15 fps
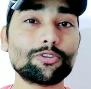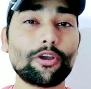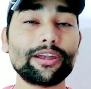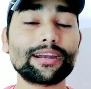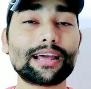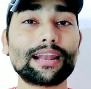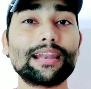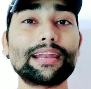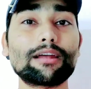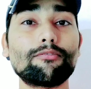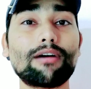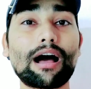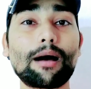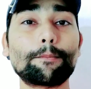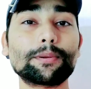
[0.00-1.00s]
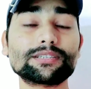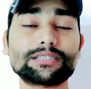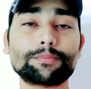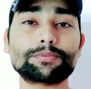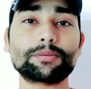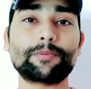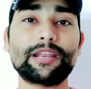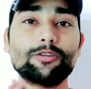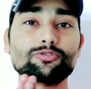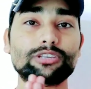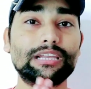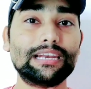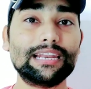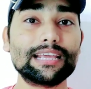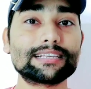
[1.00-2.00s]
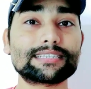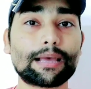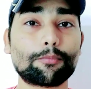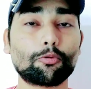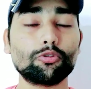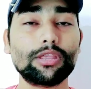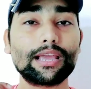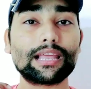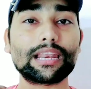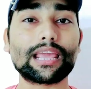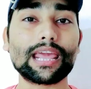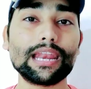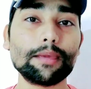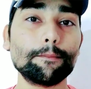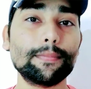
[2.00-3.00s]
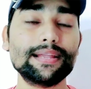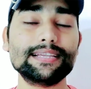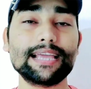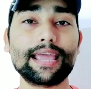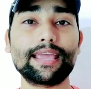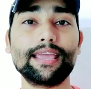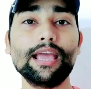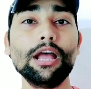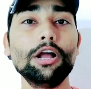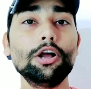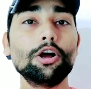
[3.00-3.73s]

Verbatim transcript: ज्वाइन कर लेना वहाँ पर सबसे पहले उसकी लिंक्स आपको देखने के लिए मिल जाएगी